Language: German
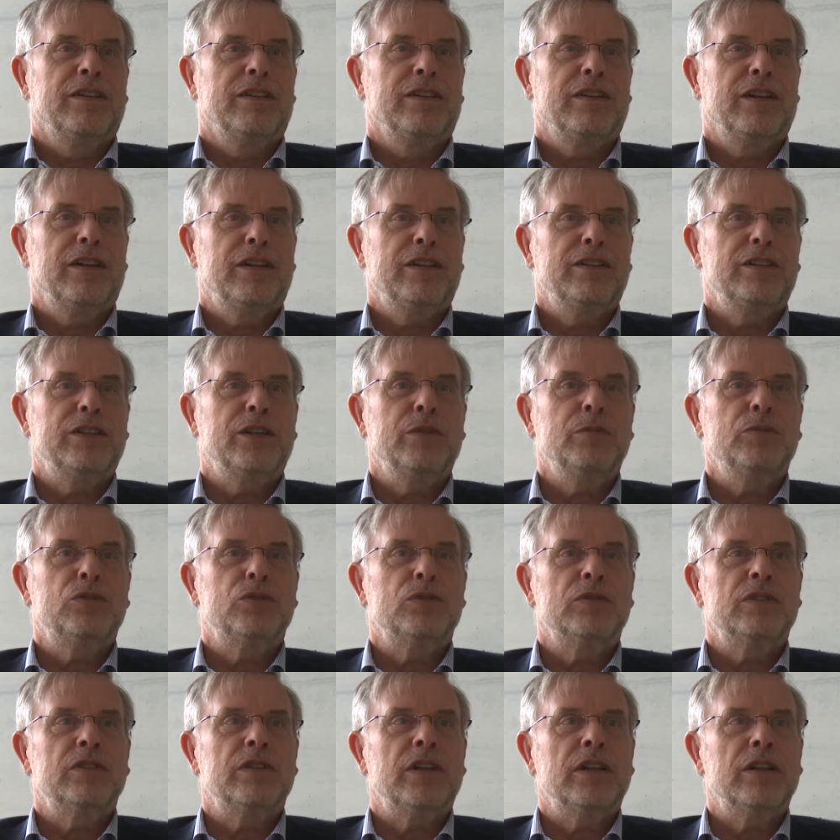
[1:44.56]
Ja, es gibt
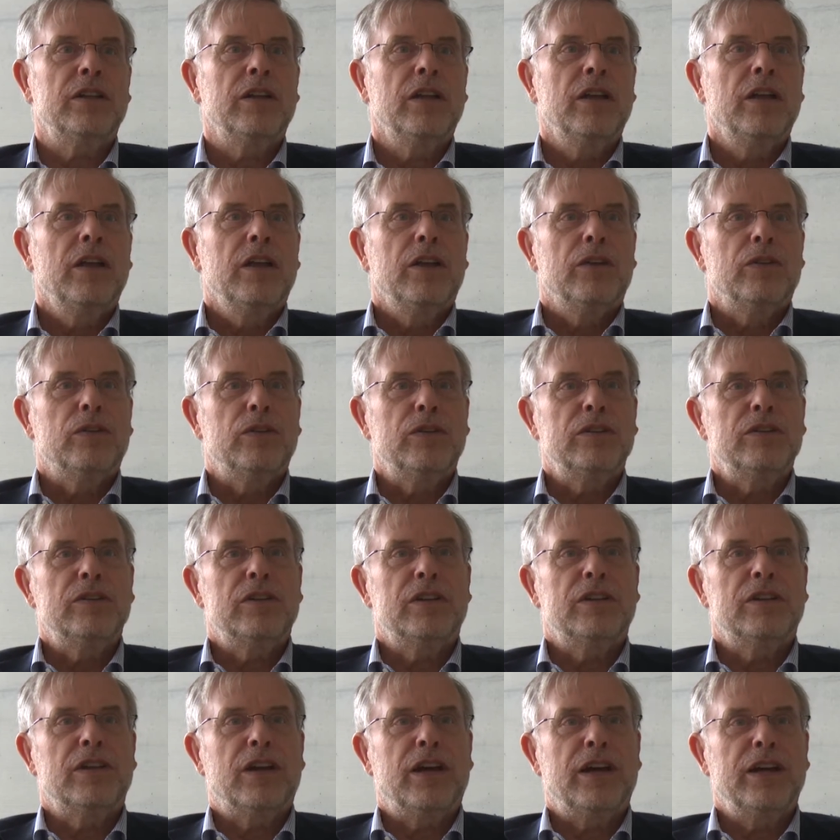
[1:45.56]
schon seit
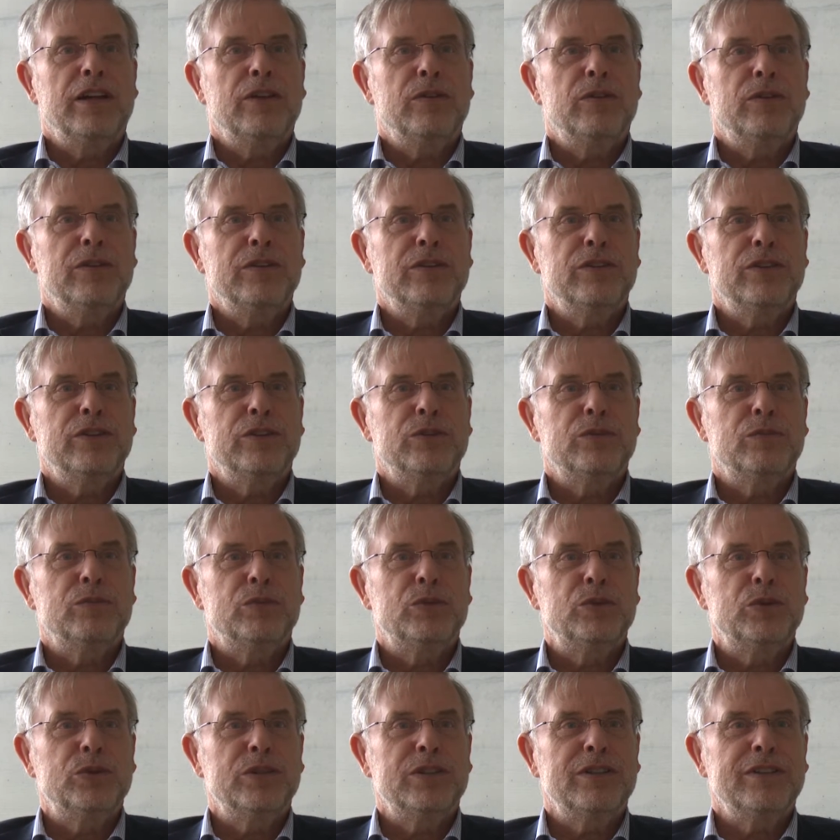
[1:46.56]
1993 so ein
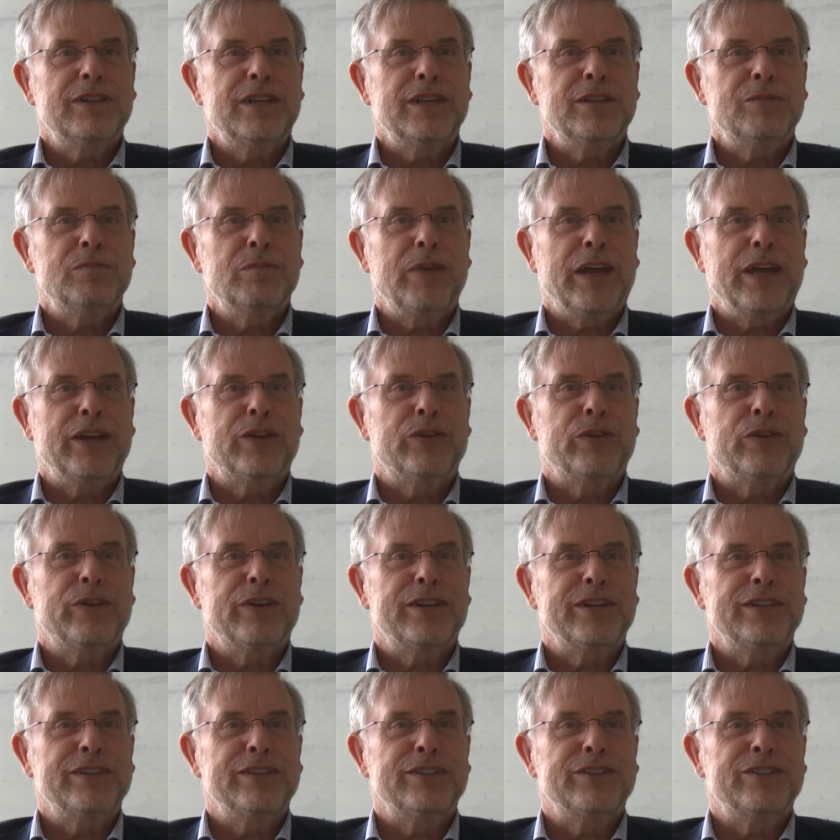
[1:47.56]
Buch, das heißt
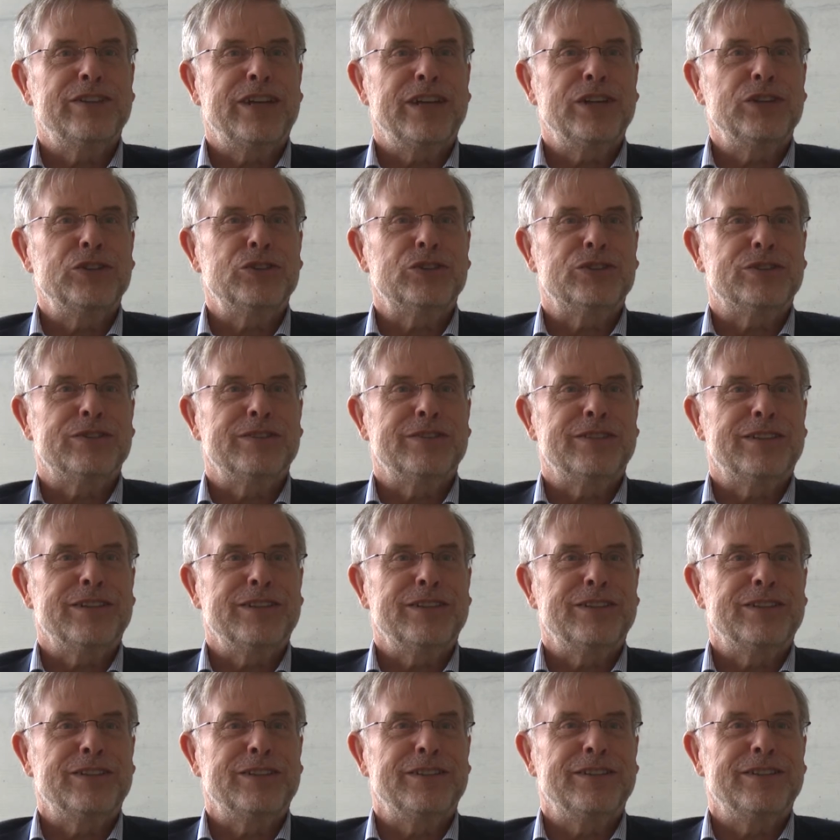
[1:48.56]
McDonaldization,
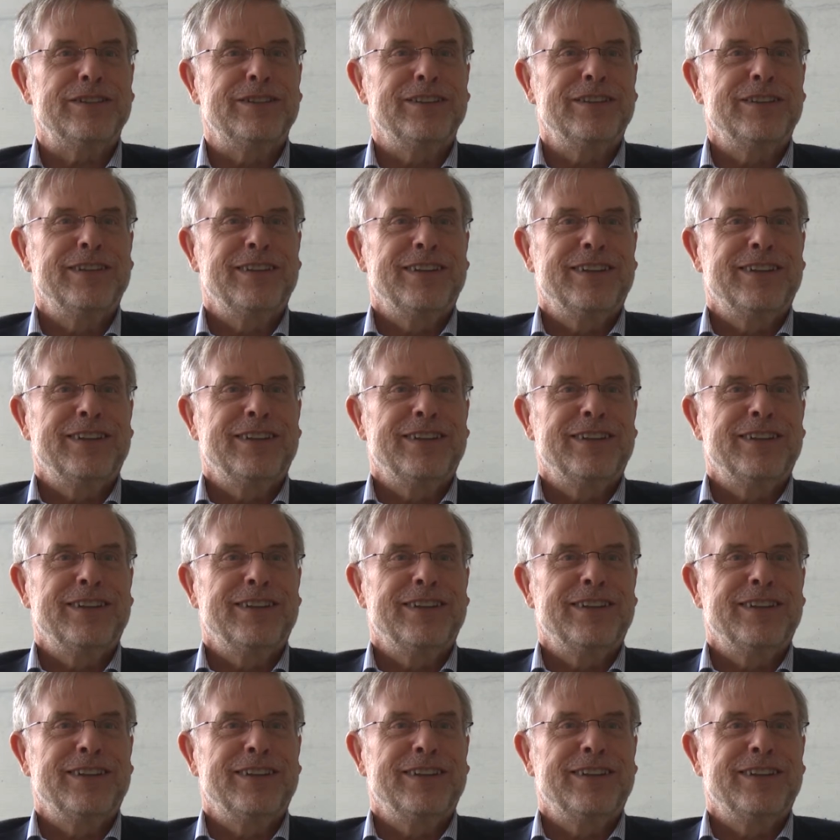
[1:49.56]
dass die,